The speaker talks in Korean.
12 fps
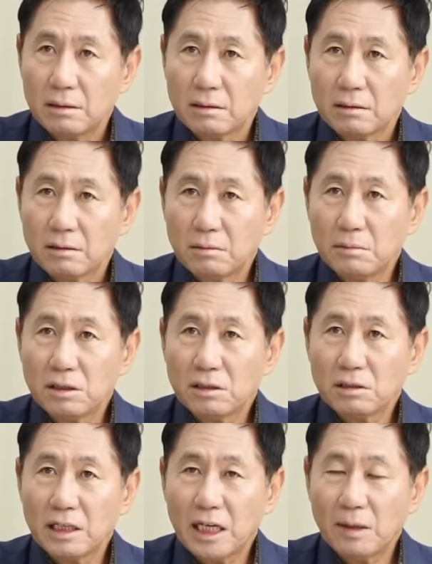그러면서
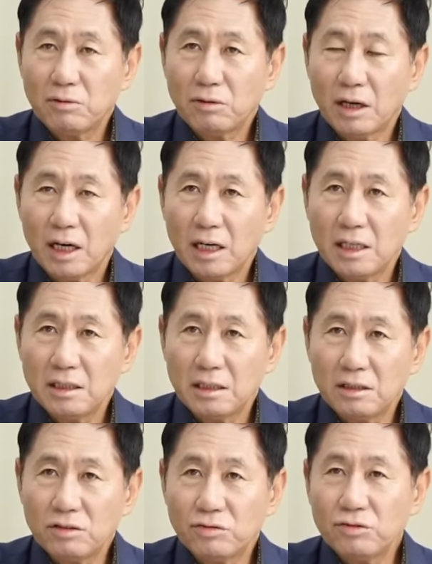내부가
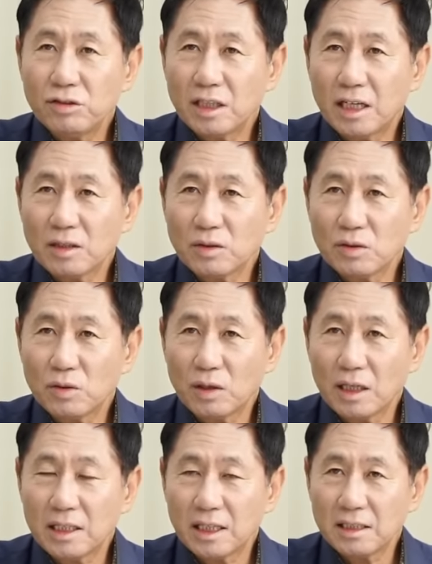이제는
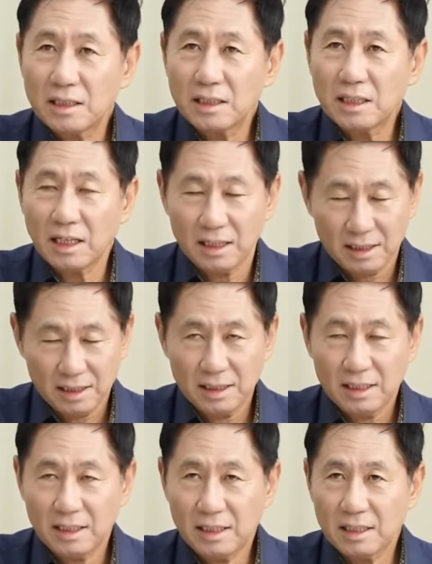순장조가 되기 싫다,
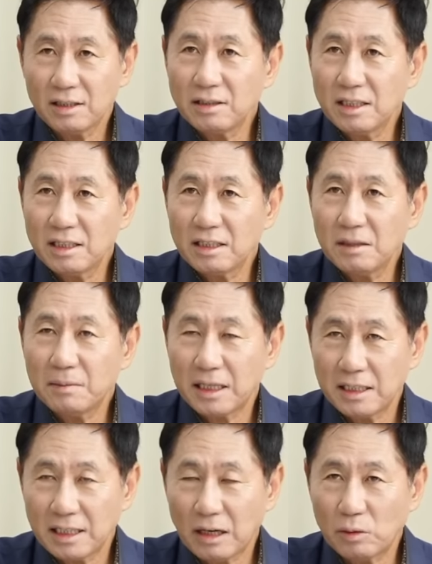이런 얘기들이
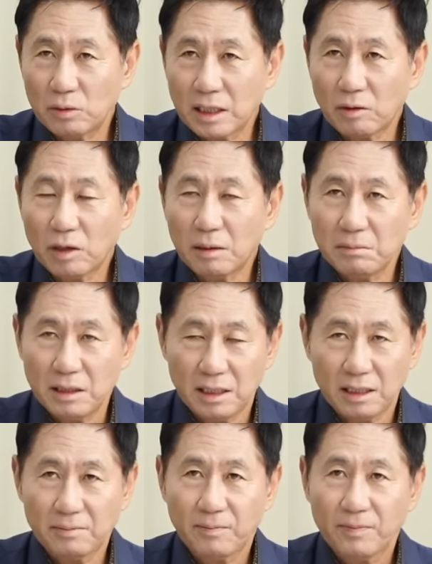많이 나온다고
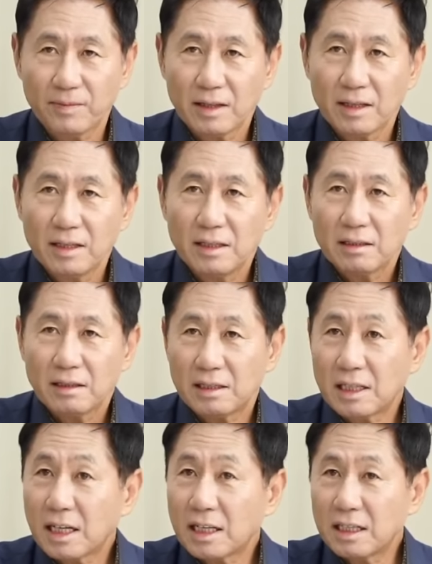합니다.
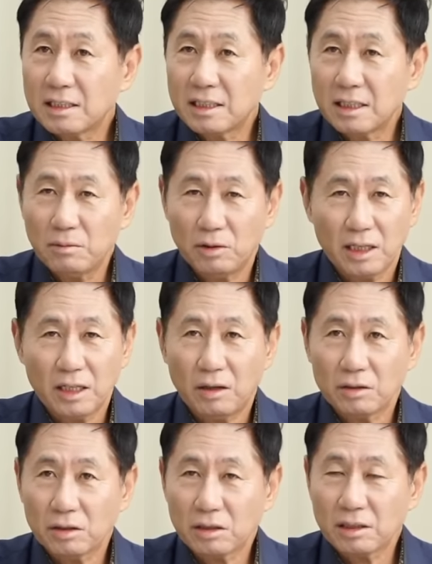산하단체 뭐 하나
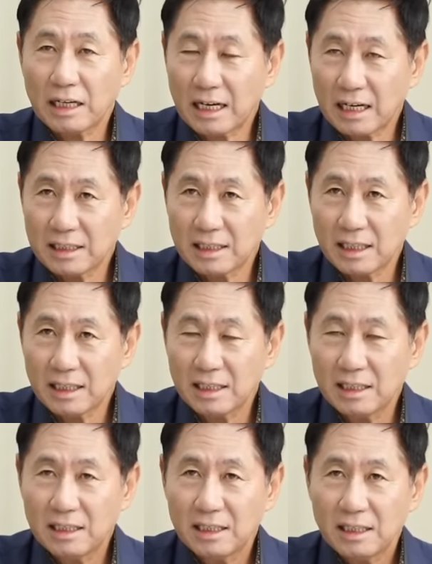얻어서 나가자,
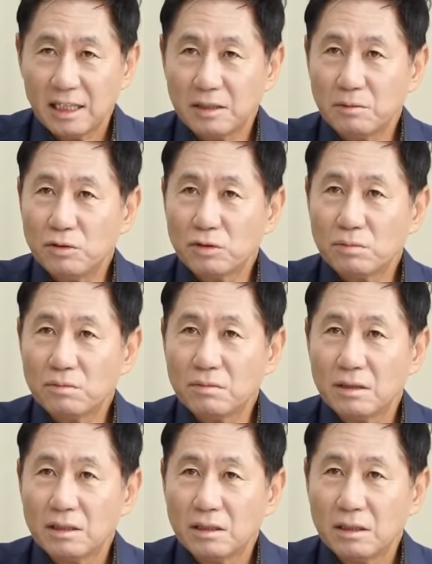아니면 좀
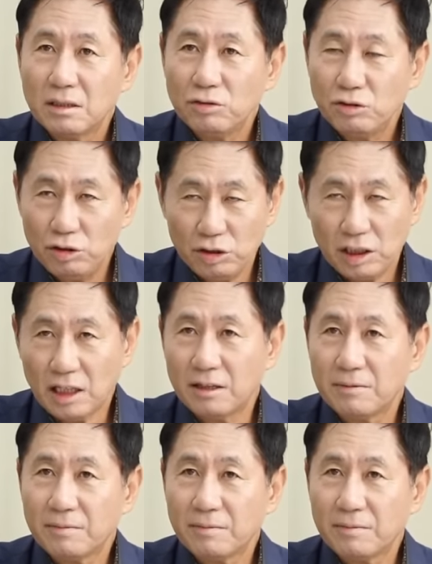쉬자,